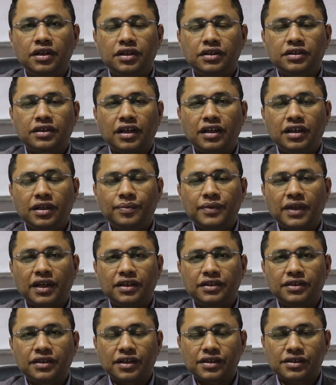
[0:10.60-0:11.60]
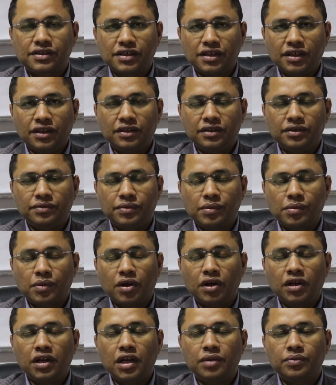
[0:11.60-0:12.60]
اتكلمنا عن التغذية
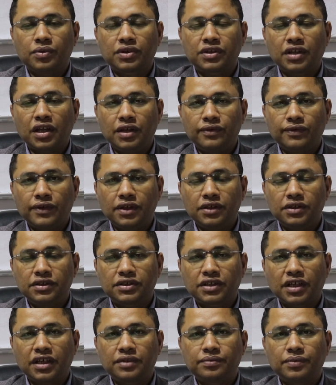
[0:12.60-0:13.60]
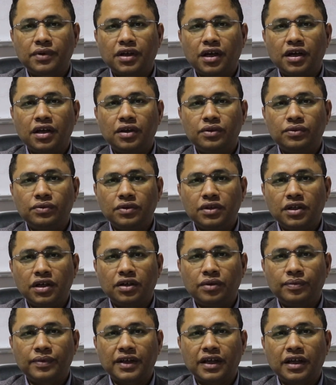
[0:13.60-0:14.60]
بمراحلها المختلفة اذا كانت مرحلة اولى
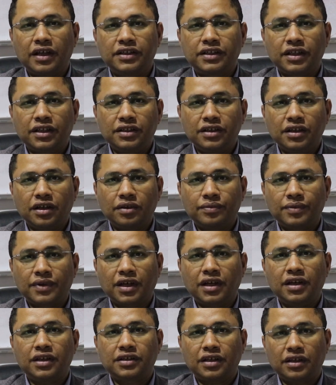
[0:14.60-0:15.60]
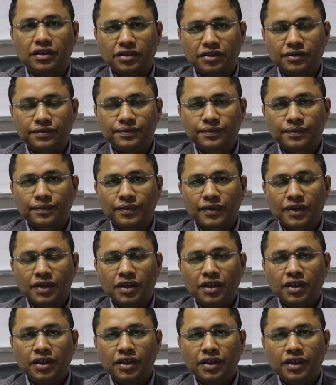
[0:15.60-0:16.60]
او مرحلة تانية او مرحلة تالتة
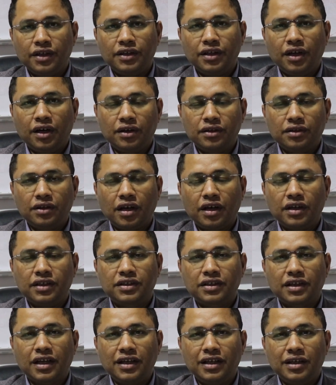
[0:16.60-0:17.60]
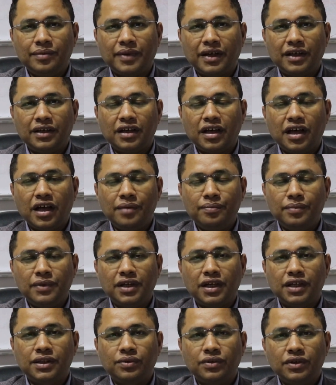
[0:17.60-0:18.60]
النهاردة هنتكلم عن اهم
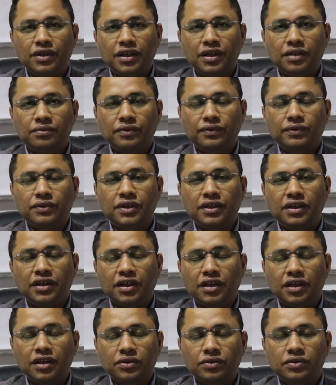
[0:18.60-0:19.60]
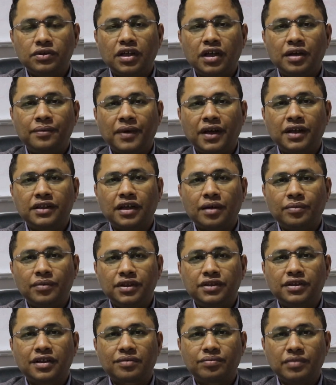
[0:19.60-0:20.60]
الادوية المفروض ان احنا ناخدها بعد
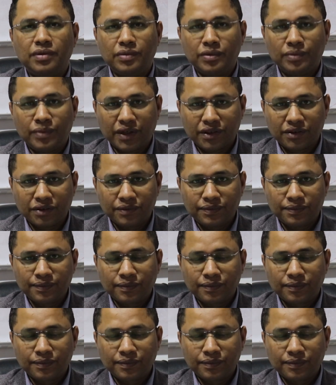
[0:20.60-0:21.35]
عملية تكميم المعدة